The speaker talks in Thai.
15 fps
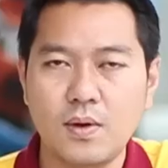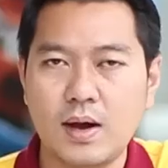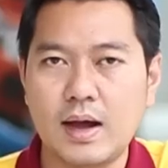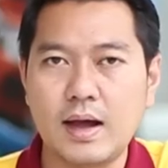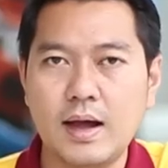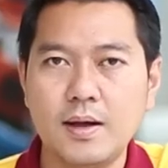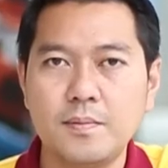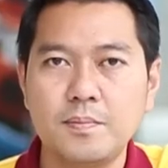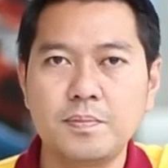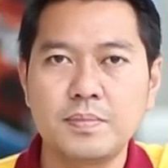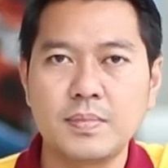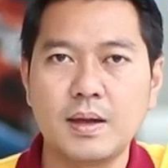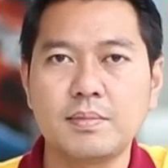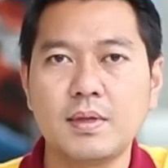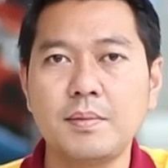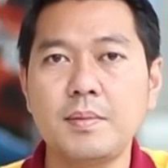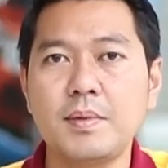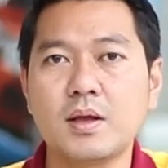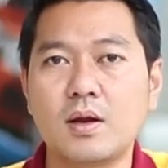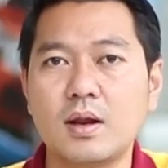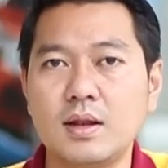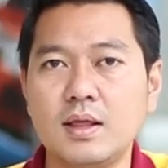วขวานะครับถ้าไม่
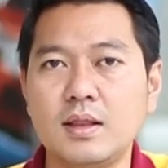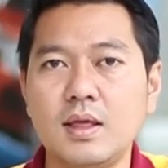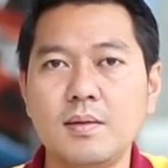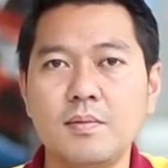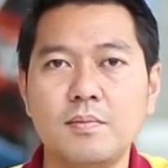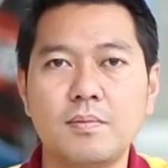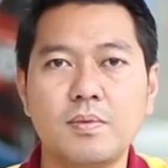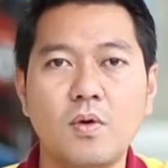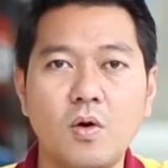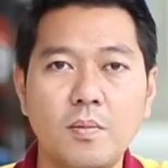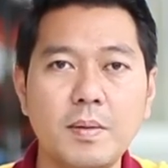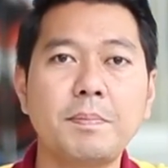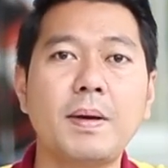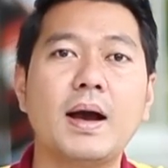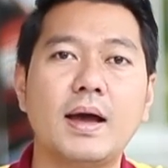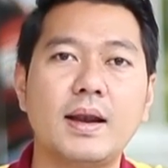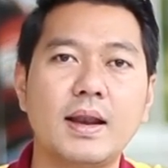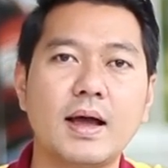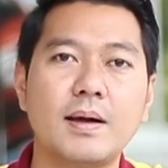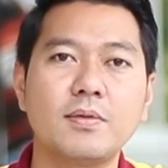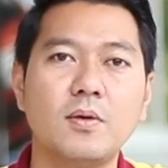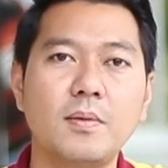มีกรณีที่โค้งมันเปิด
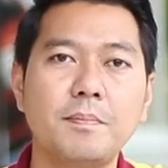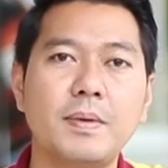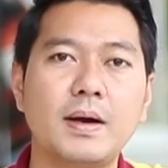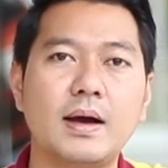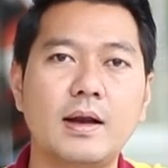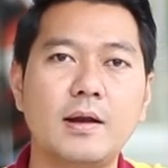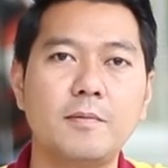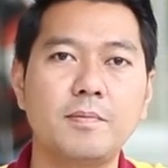นะครับโค้งมันเปิด